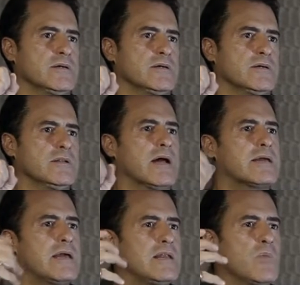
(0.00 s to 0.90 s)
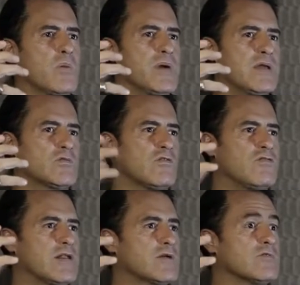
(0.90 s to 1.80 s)
E naquele momento eu
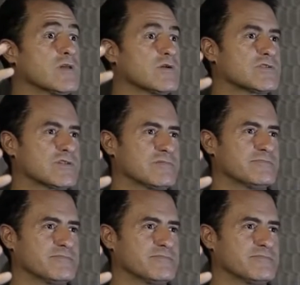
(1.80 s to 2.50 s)
falei com Deus